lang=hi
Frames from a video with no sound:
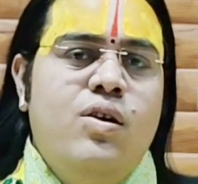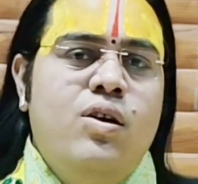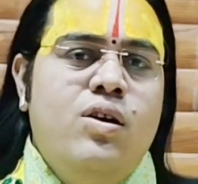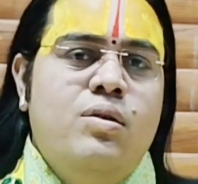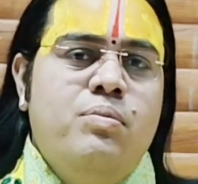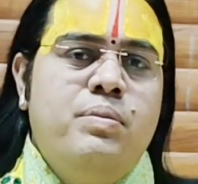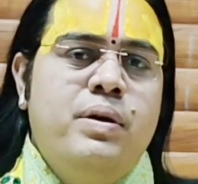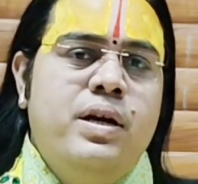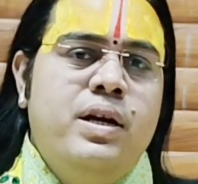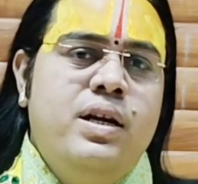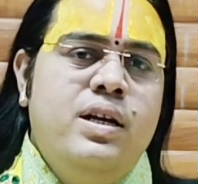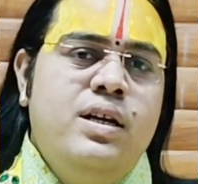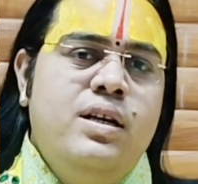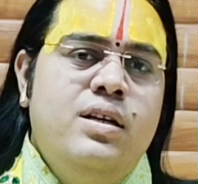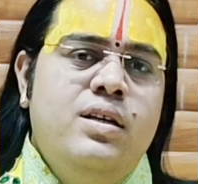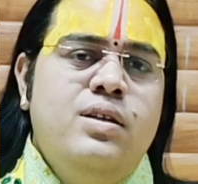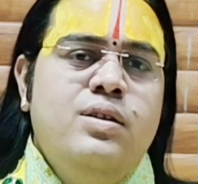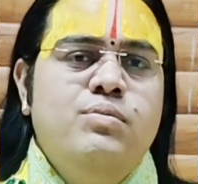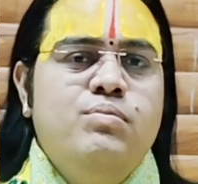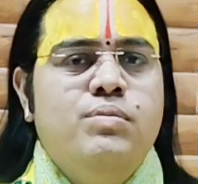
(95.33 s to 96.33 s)
और
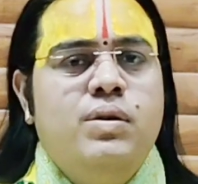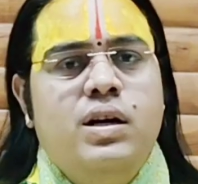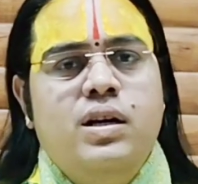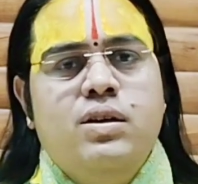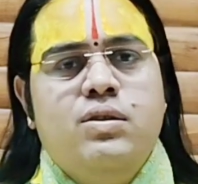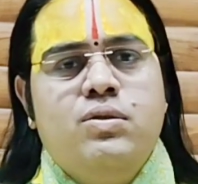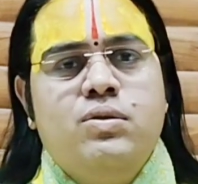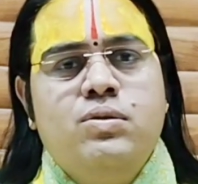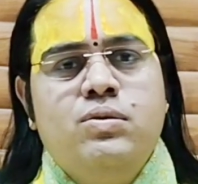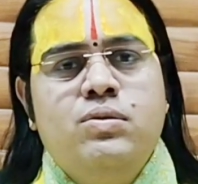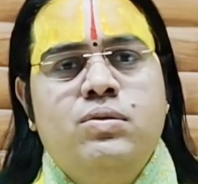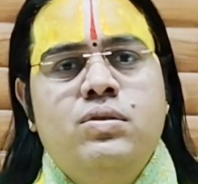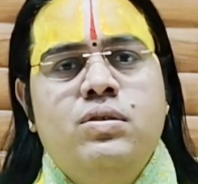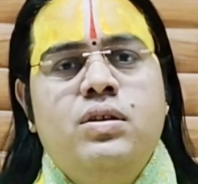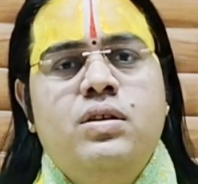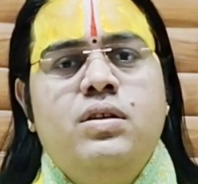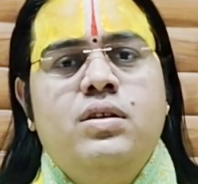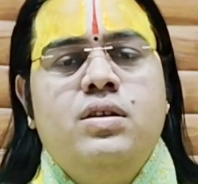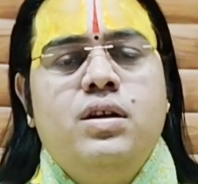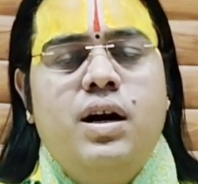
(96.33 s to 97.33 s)
बहनें भाई को
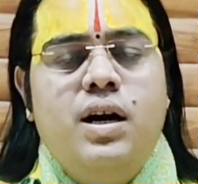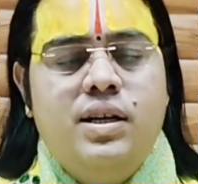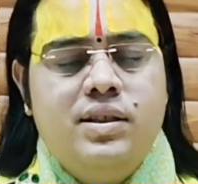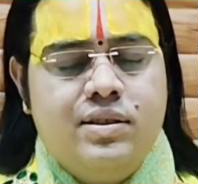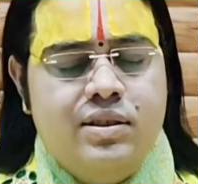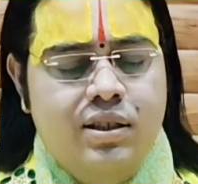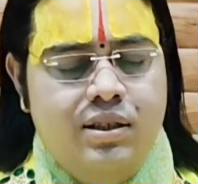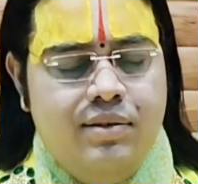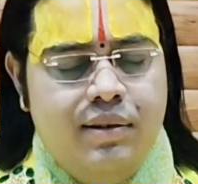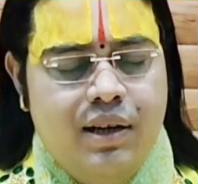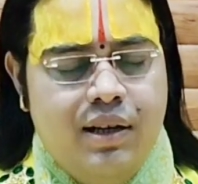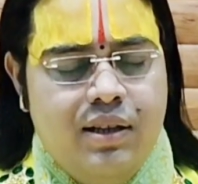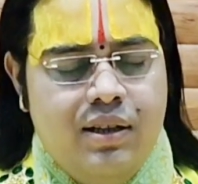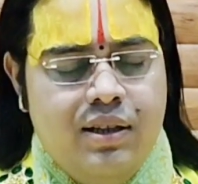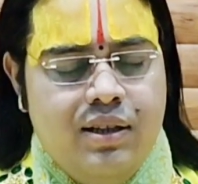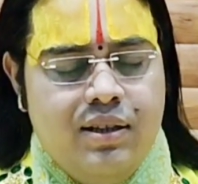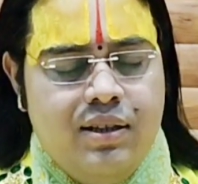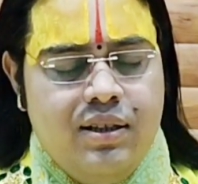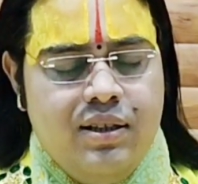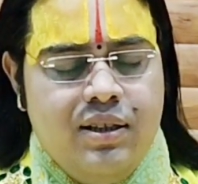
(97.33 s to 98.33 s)
आशीर्वाद
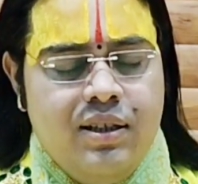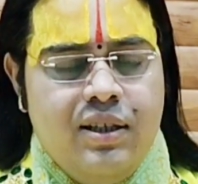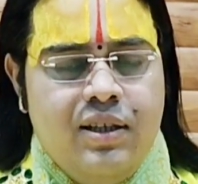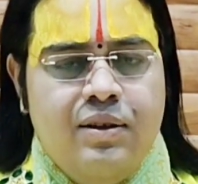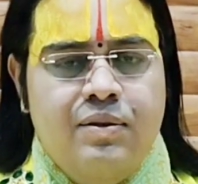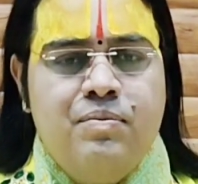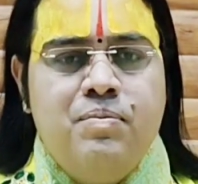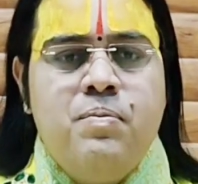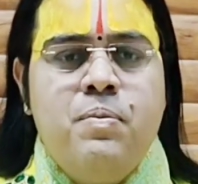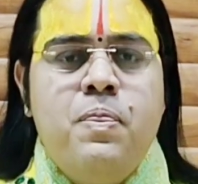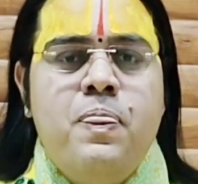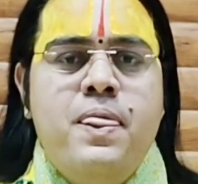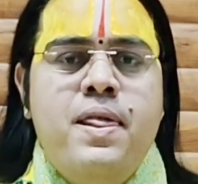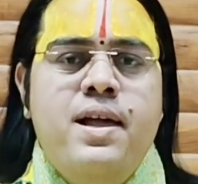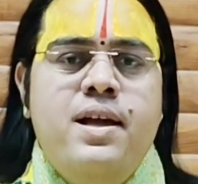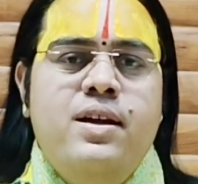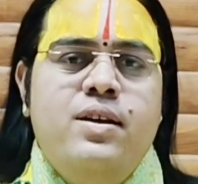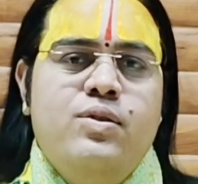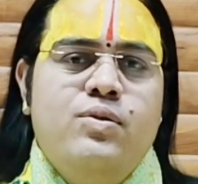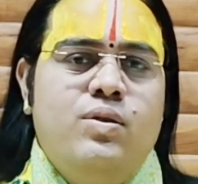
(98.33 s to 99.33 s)
देती हैं
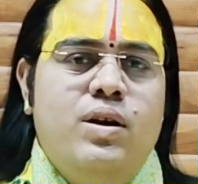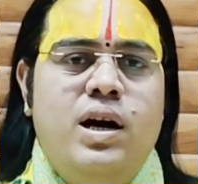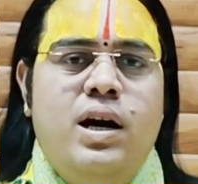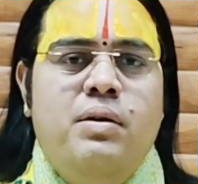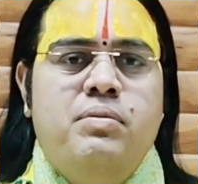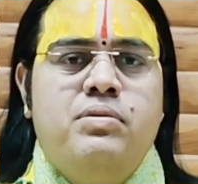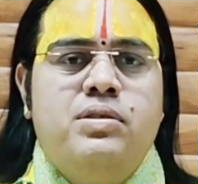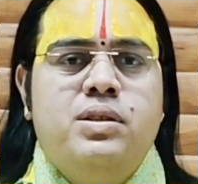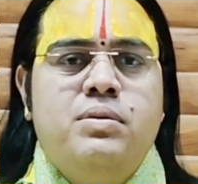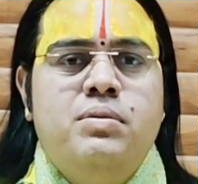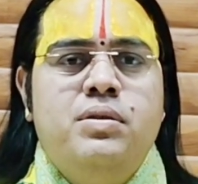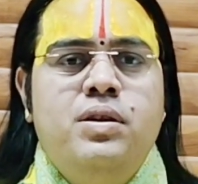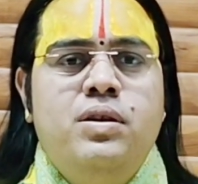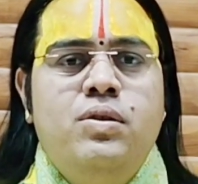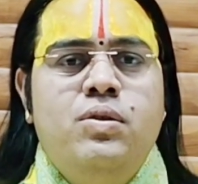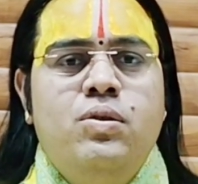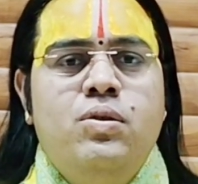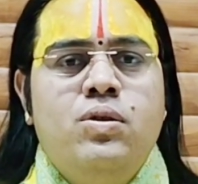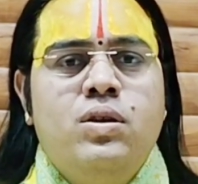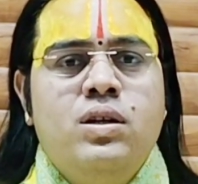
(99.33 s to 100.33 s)
तो आप
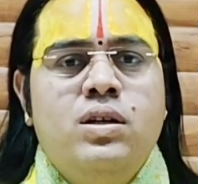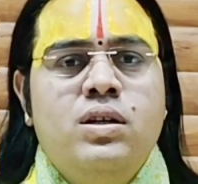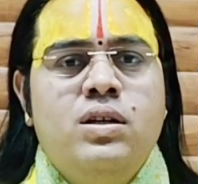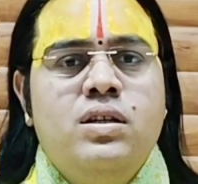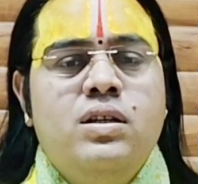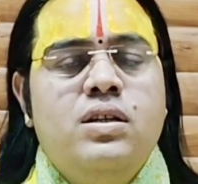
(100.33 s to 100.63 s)
सभी लोग